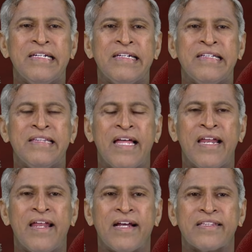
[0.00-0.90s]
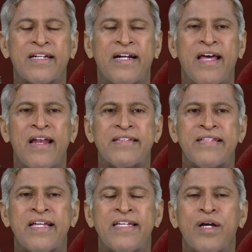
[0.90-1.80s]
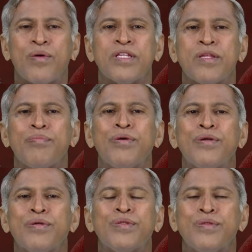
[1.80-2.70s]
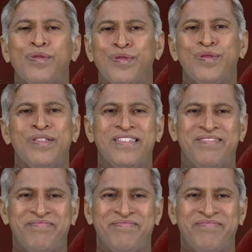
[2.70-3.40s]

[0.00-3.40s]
ఈ తెల్ల రక్త కణాల సంఖ్య కొంత పెరుగుతూ ఉంటుంది